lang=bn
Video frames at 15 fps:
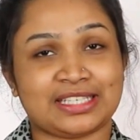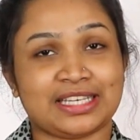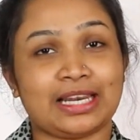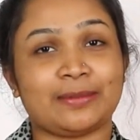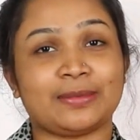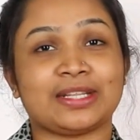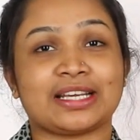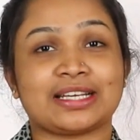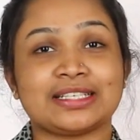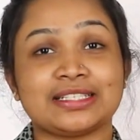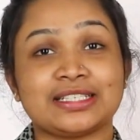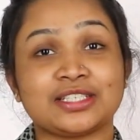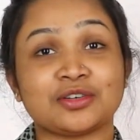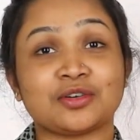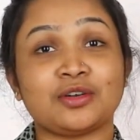স্টাইল আমাদের কাছে
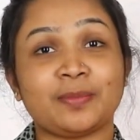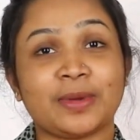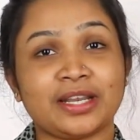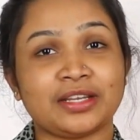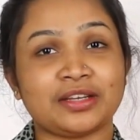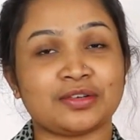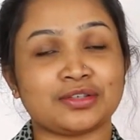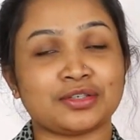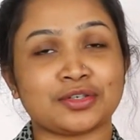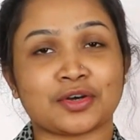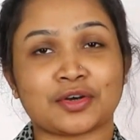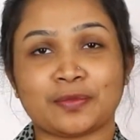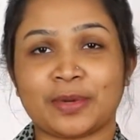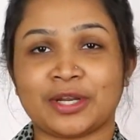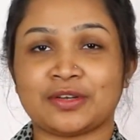যে সকল পেন্টি রয়েছে
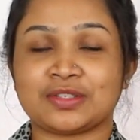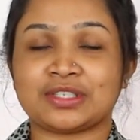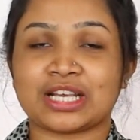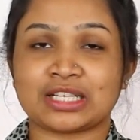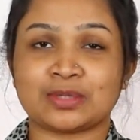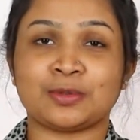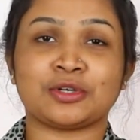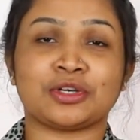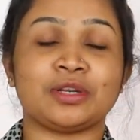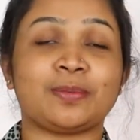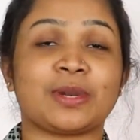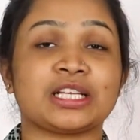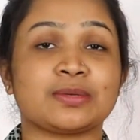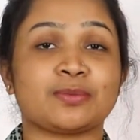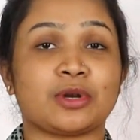সকল পেন্টি হচ্ছে এক্সপোর্ট করে
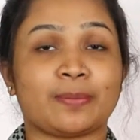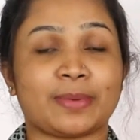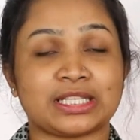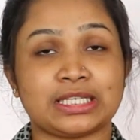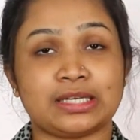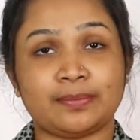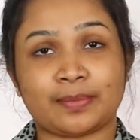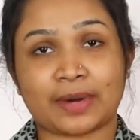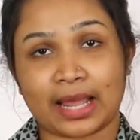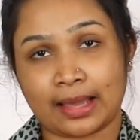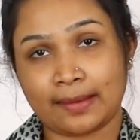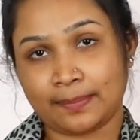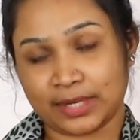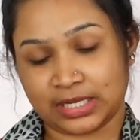প্লাস আপনারা পাচ্ছেন ব্রা